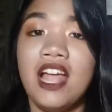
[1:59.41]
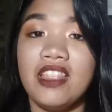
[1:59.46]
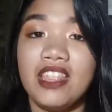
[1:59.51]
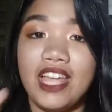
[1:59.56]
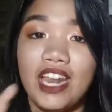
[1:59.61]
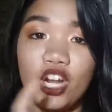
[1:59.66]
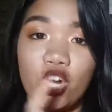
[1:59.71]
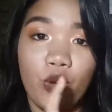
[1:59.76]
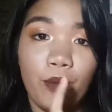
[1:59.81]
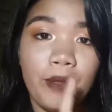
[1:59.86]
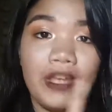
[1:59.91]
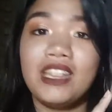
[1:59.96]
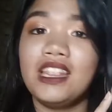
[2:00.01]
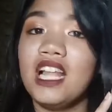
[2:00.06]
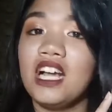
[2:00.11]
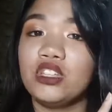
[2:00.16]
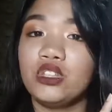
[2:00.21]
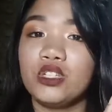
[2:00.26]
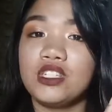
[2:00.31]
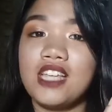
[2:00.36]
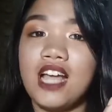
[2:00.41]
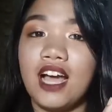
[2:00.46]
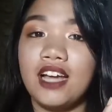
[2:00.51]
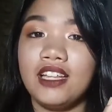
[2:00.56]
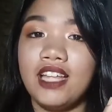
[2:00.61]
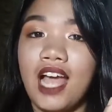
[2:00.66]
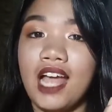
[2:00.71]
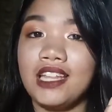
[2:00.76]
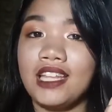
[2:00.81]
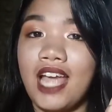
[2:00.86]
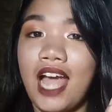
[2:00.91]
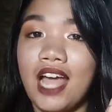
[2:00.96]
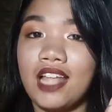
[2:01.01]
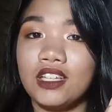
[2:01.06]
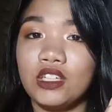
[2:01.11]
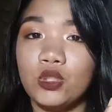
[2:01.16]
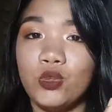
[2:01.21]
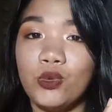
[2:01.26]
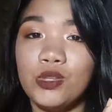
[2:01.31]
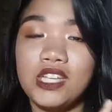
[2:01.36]
Na-recommend lang to sa akin ni Ate
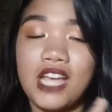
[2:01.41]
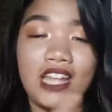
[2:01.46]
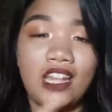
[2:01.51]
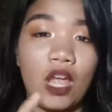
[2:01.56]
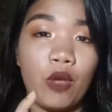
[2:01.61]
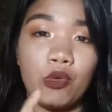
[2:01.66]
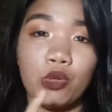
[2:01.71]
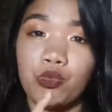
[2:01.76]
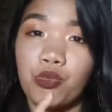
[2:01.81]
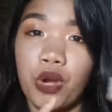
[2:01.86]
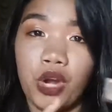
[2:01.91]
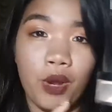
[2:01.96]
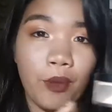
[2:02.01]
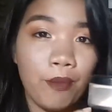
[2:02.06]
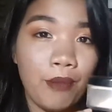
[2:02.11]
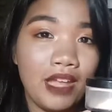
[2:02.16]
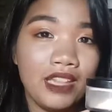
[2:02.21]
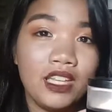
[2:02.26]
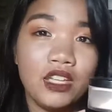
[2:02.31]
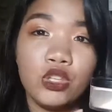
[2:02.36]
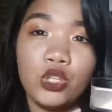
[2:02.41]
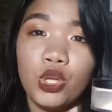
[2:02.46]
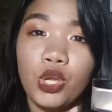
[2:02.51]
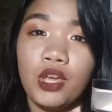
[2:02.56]
Ann Fruits and I will recommend it to